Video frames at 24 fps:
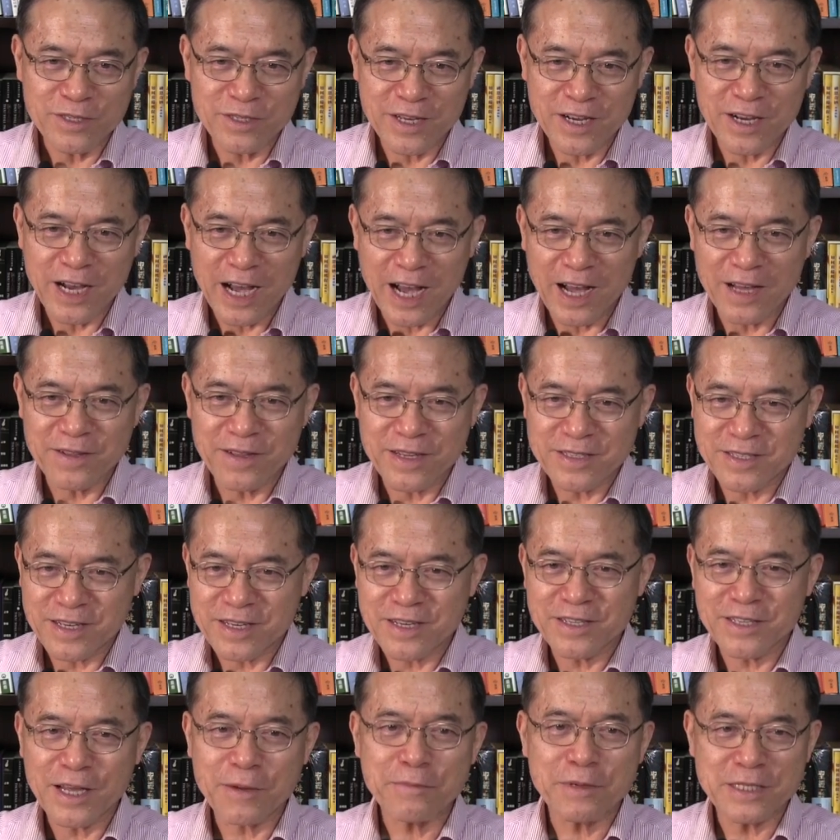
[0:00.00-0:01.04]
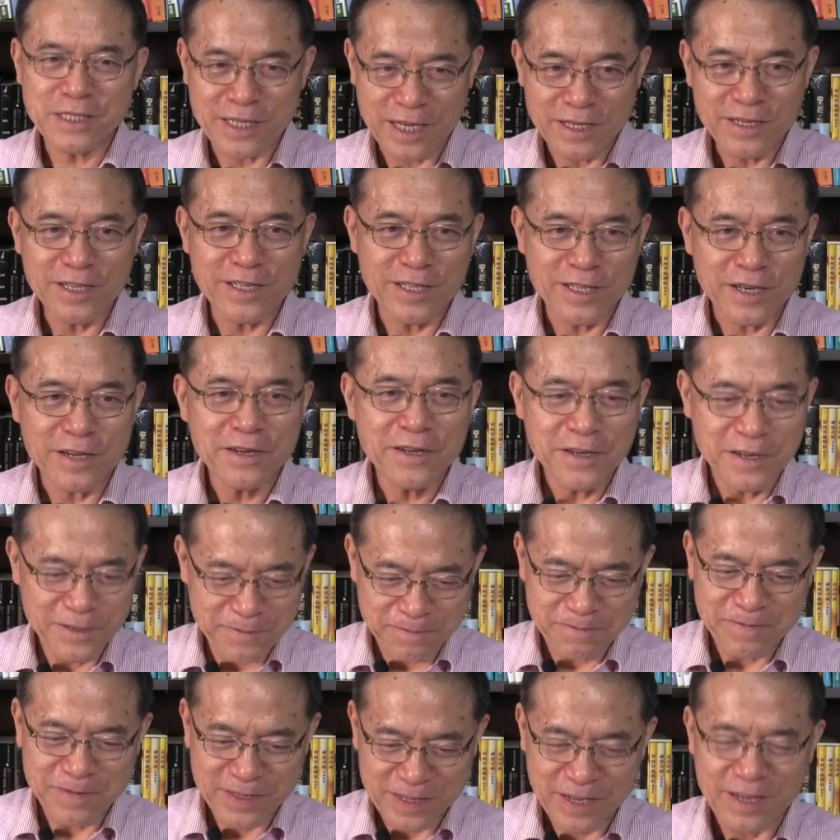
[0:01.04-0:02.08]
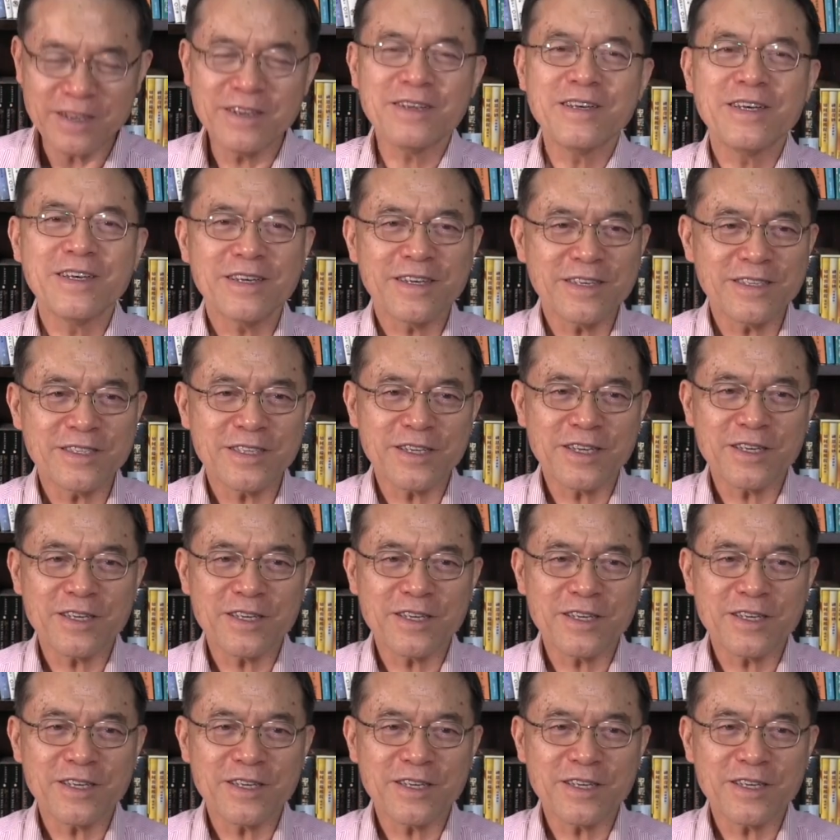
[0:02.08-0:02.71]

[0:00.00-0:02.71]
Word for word: 这安这个他们整理的，嗯，这个呃，